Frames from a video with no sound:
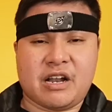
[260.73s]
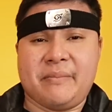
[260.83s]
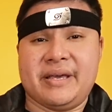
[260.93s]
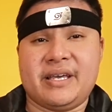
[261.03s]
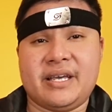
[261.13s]

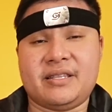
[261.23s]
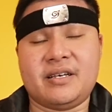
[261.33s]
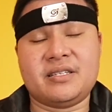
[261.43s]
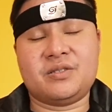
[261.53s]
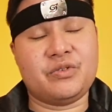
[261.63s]
Grabe, it
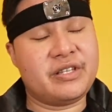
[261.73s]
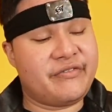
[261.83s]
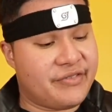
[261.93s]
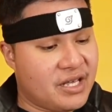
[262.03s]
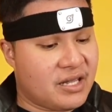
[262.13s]
does really
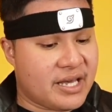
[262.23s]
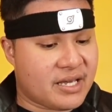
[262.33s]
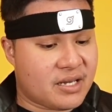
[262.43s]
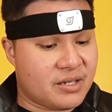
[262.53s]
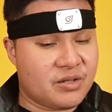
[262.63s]
feel
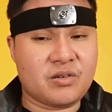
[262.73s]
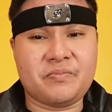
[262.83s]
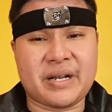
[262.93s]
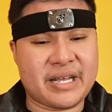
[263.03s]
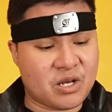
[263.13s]
like, you know,
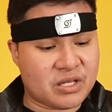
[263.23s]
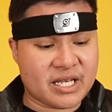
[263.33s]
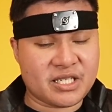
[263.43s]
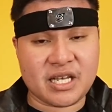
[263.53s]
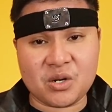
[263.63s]
parang ikaw
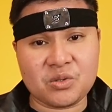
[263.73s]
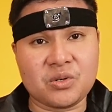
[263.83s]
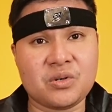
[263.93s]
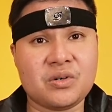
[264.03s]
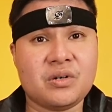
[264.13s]
talaga si
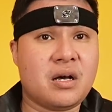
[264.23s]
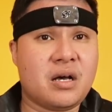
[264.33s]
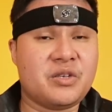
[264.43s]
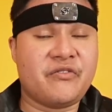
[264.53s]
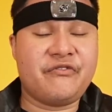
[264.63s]
Naruto. Uh,
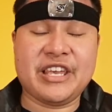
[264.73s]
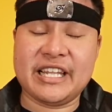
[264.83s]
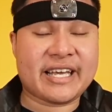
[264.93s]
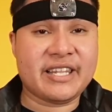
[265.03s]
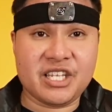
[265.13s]
you feel
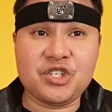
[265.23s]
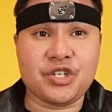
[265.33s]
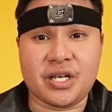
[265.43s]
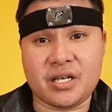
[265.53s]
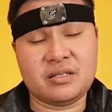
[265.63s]
like a
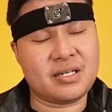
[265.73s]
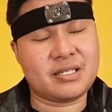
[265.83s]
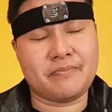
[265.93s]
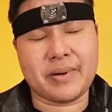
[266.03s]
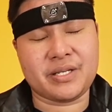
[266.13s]
ninja. That's
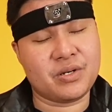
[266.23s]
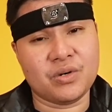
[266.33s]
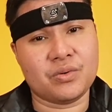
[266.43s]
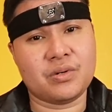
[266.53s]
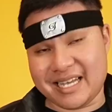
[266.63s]

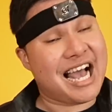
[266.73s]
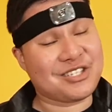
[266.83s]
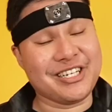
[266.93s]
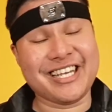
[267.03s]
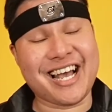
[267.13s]
bayo.
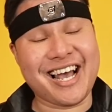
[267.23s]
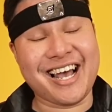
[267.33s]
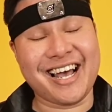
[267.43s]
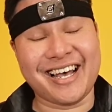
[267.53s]
Actually, uh,